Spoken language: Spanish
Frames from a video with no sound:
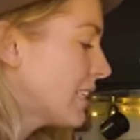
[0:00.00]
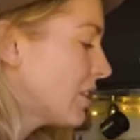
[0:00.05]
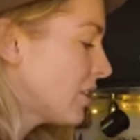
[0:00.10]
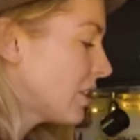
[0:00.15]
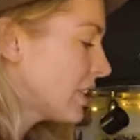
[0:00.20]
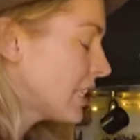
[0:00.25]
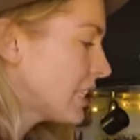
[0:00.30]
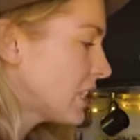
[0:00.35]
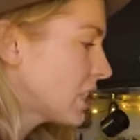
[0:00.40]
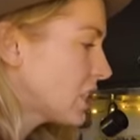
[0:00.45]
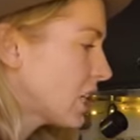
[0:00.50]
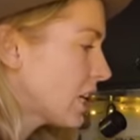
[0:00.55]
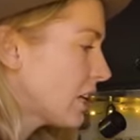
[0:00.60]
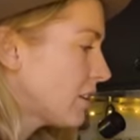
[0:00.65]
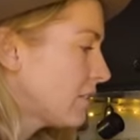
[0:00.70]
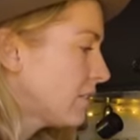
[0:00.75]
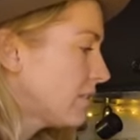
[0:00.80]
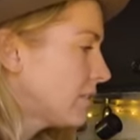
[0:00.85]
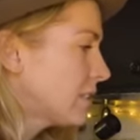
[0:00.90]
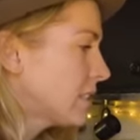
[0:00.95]
Así que
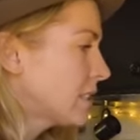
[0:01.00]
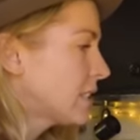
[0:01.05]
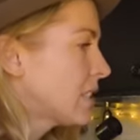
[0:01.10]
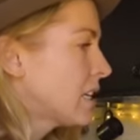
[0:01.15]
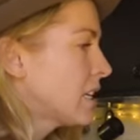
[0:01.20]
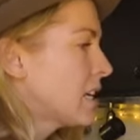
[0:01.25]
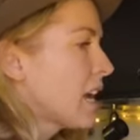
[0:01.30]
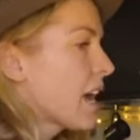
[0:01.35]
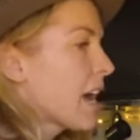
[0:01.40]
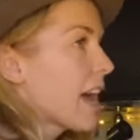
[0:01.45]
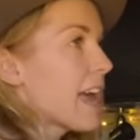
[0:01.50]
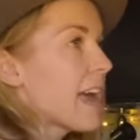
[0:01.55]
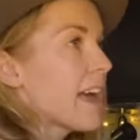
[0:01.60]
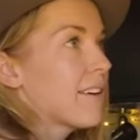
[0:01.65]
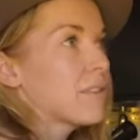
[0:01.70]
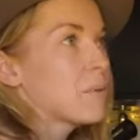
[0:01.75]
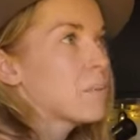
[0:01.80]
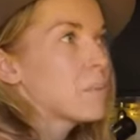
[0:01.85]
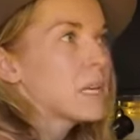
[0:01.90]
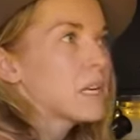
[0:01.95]
agregué en todos
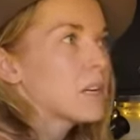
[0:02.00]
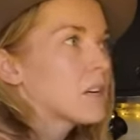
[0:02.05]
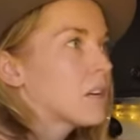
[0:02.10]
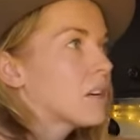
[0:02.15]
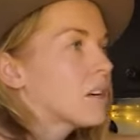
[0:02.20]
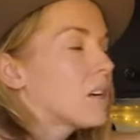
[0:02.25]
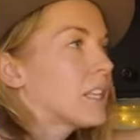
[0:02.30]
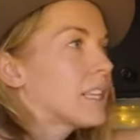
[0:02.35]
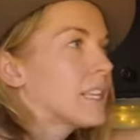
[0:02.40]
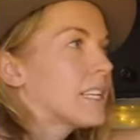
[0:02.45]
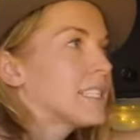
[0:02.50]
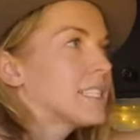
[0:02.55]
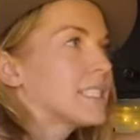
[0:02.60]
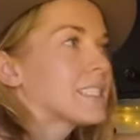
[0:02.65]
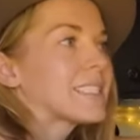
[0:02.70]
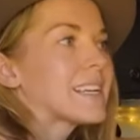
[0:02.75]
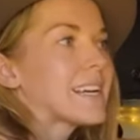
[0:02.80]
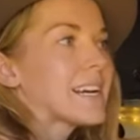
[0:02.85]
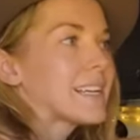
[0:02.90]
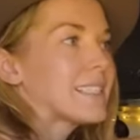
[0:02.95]
estos estantes tengo un
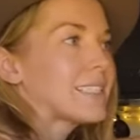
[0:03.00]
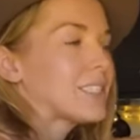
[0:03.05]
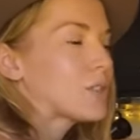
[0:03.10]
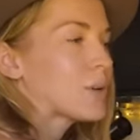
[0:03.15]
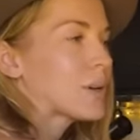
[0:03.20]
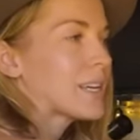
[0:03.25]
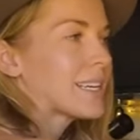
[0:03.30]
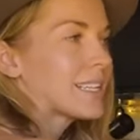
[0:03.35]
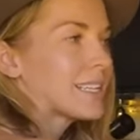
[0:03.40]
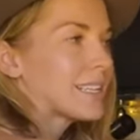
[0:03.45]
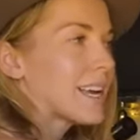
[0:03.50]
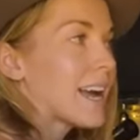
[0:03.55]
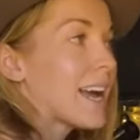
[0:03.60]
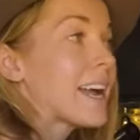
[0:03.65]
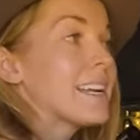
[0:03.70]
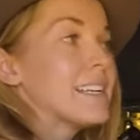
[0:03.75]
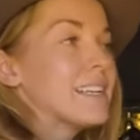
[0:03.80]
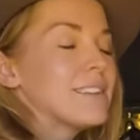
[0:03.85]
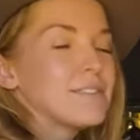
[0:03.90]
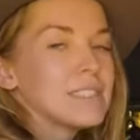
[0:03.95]
espejo en el interior
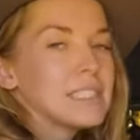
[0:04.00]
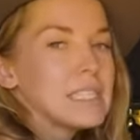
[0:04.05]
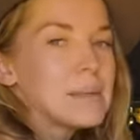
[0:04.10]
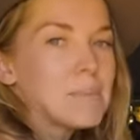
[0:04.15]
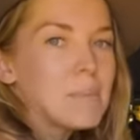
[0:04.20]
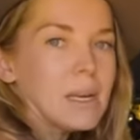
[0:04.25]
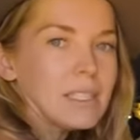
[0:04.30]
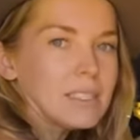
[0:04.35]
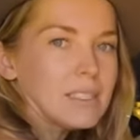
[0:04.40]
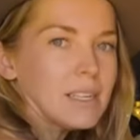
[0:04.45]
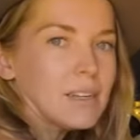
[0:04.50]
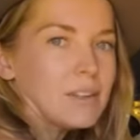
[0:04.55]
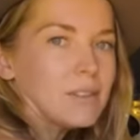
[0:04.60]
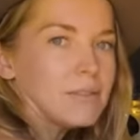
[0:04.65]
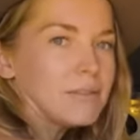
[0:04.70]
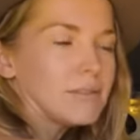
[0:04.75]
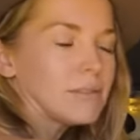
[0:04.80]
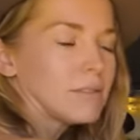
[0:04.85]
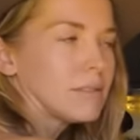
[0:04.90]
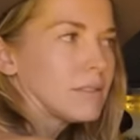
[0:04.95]
para poder verme a
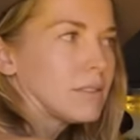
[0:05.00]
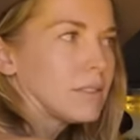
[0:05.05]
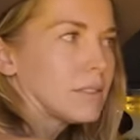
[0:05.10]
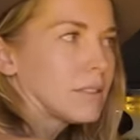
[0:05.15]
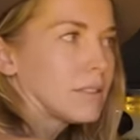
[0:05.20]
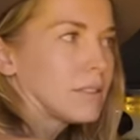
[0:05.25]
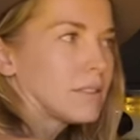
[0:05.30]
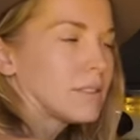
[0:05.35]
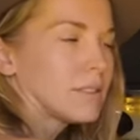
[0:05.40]
mí misma.